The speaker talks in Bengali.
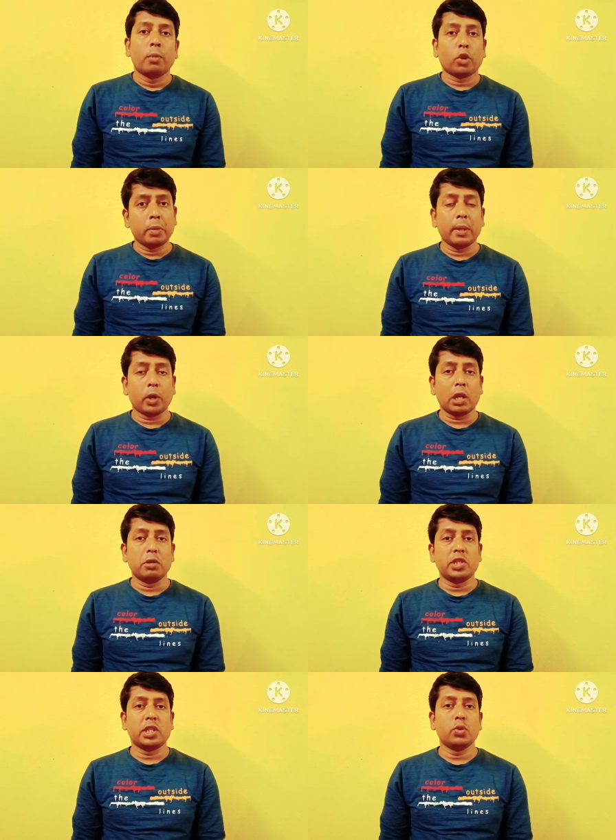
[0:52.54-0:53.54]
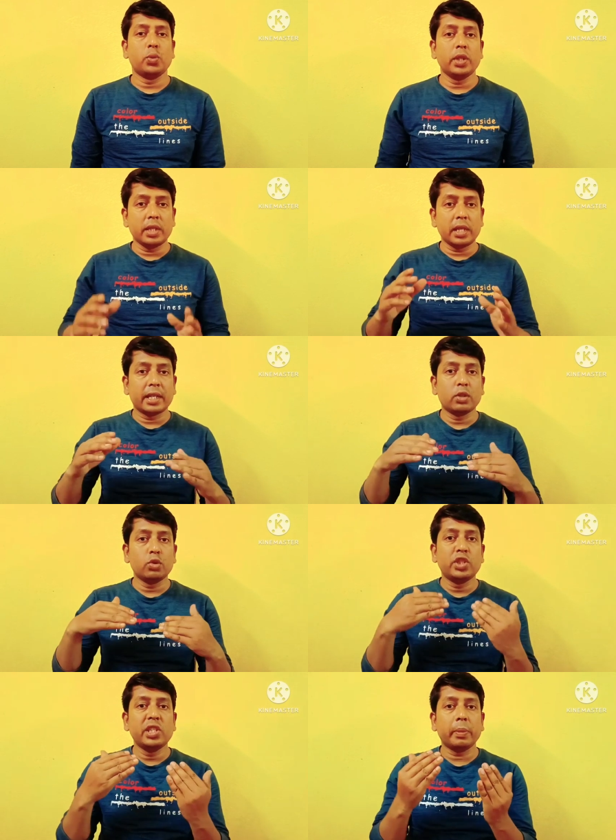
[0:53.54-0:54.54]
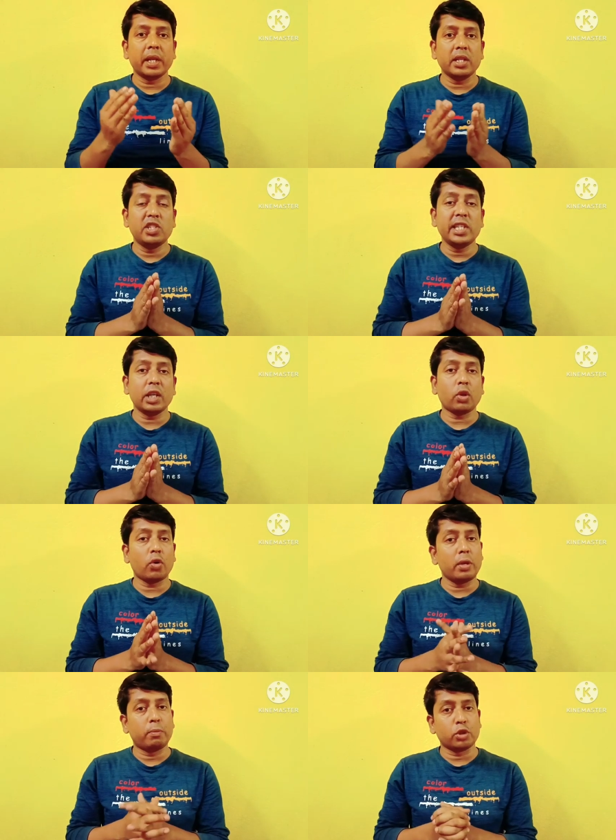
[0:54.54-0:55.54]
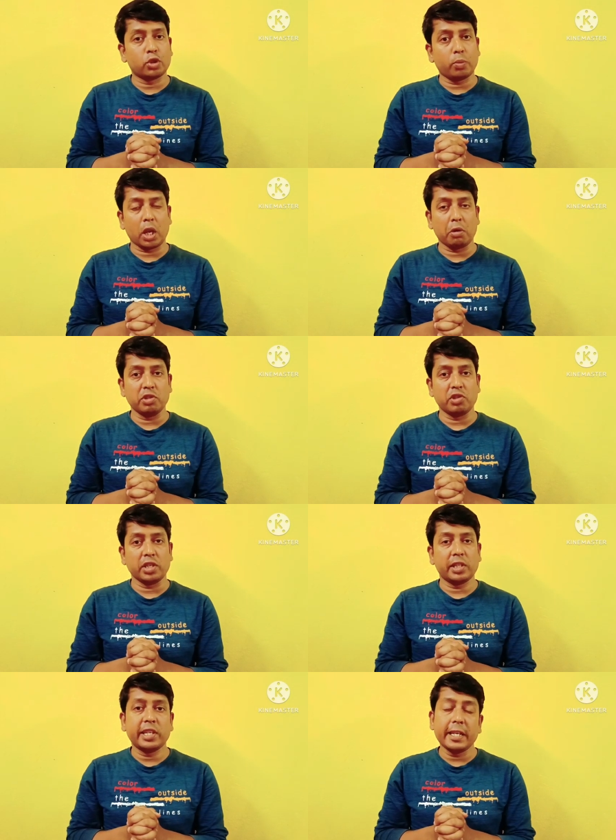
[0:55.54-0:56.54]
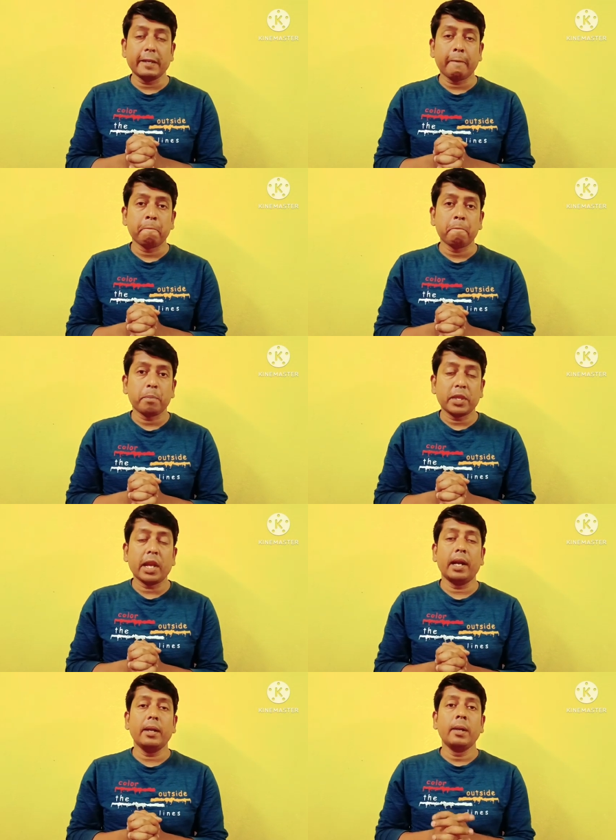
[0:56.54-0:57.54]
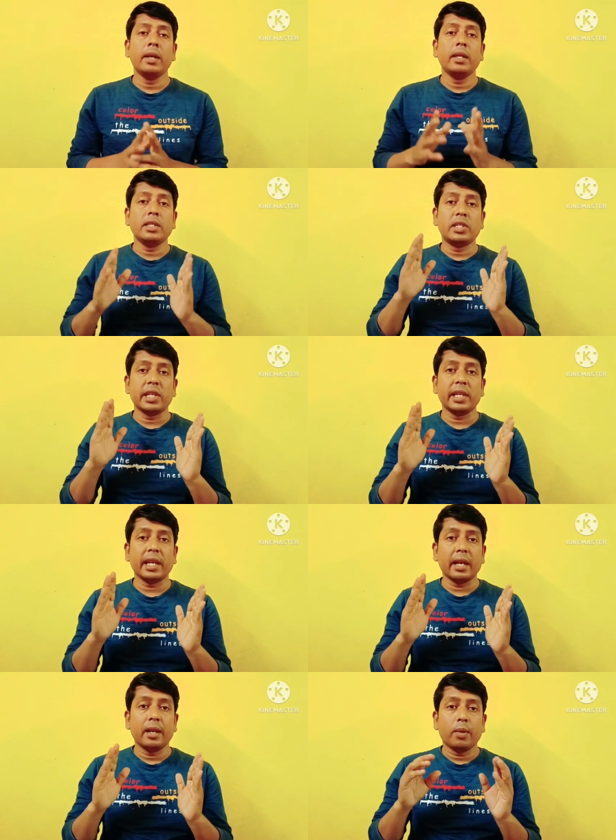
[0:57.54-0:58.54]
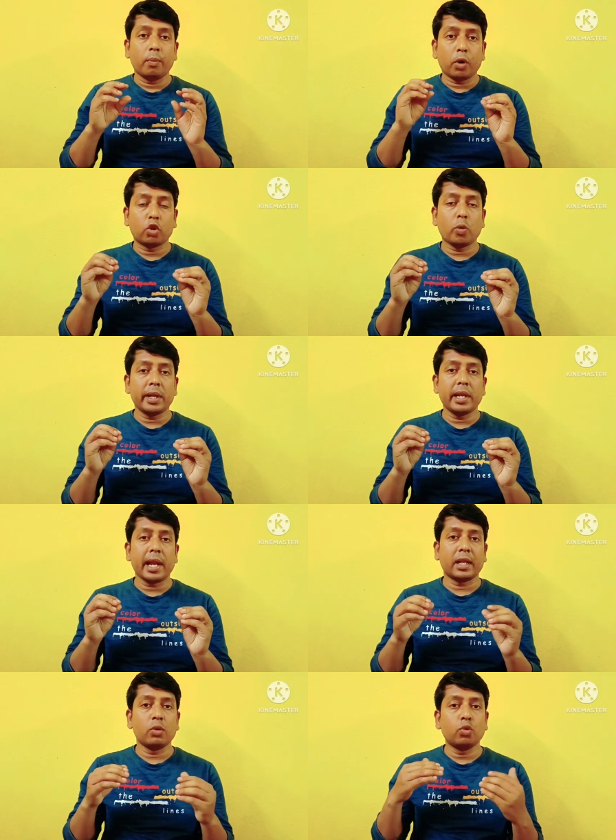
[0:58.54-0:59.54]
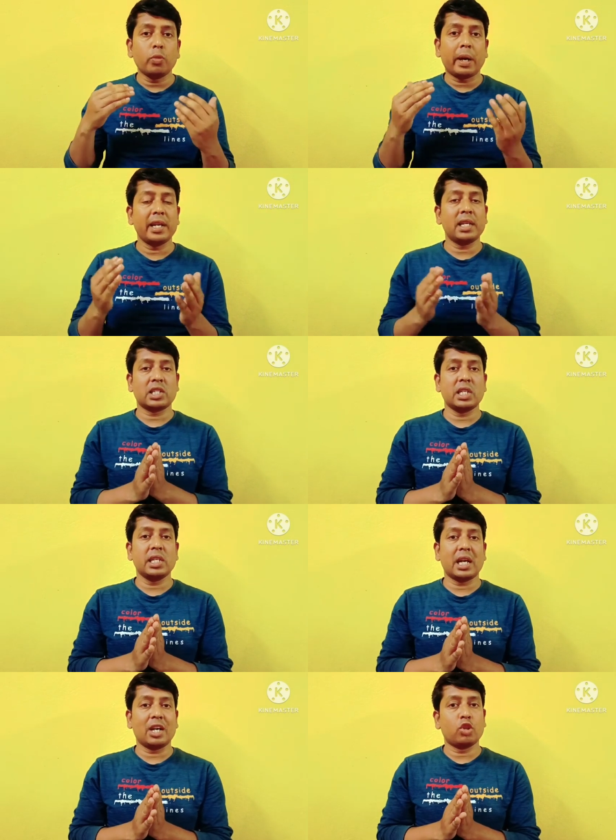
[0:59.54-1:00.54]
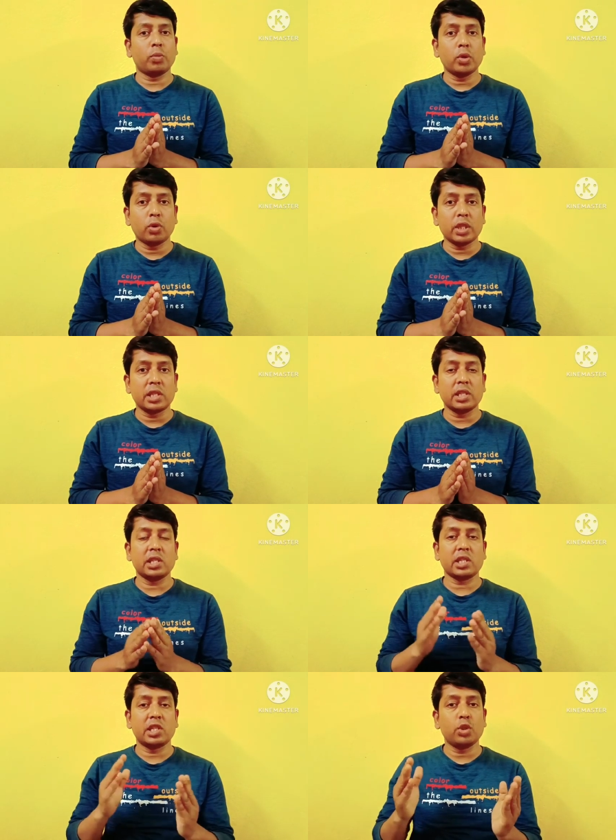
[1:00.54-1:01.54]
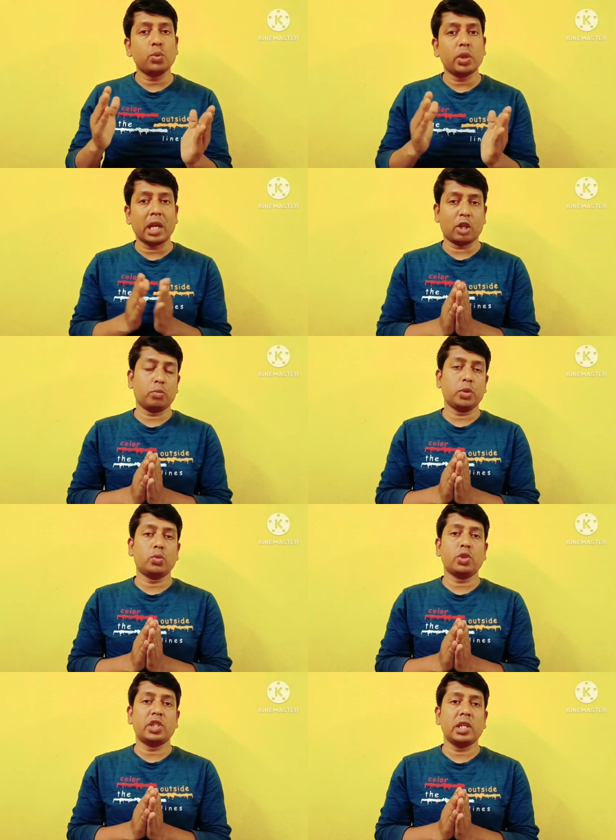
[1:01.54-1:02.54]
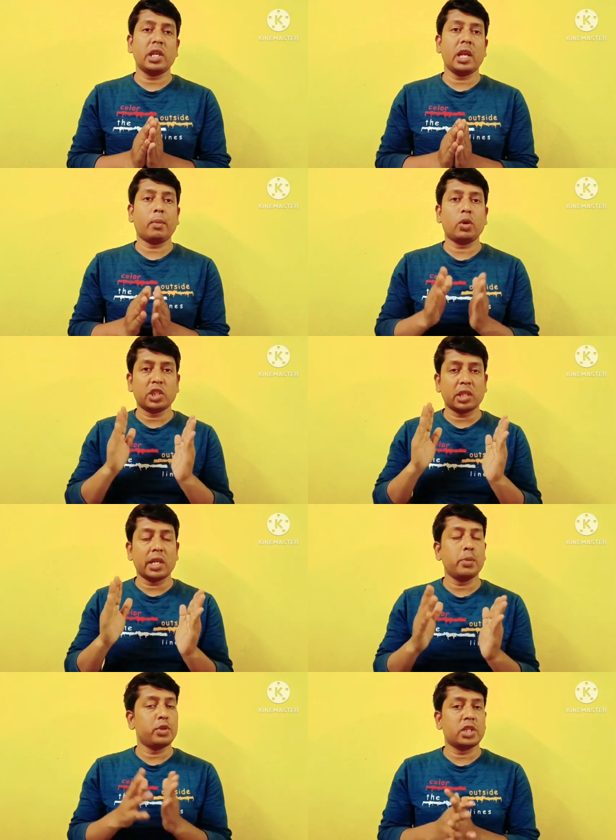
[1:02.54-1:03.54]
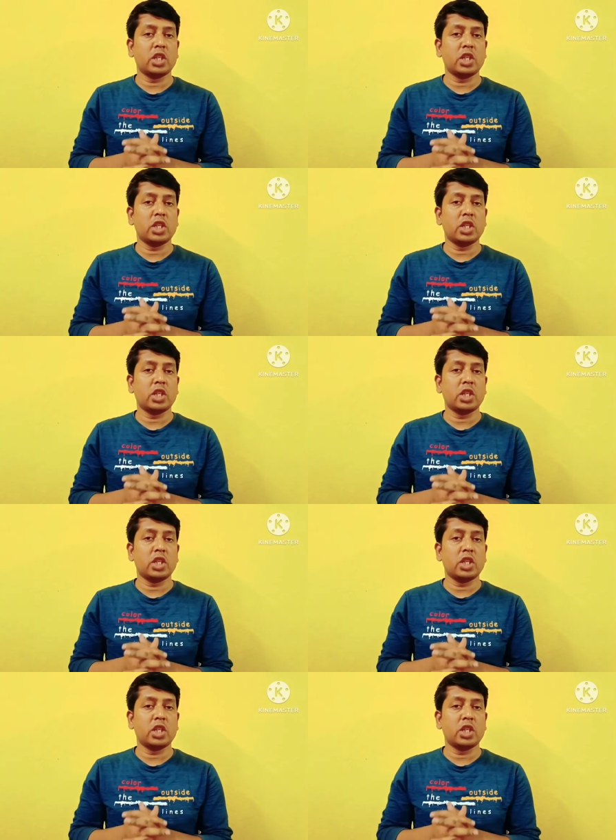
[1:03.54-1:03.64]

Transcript: প্রথমে বলা হয়েছে একটুখানি একটু মানে জিকে ধরনের প্রশ্ন বলা হয়েছে কি না যে বর্তমানে একটা নতুন ভাইরাসের আক্রমণ ঘটেছে যেটা শিশুদের আক্রমণ করছে এবং সেটা নিউজের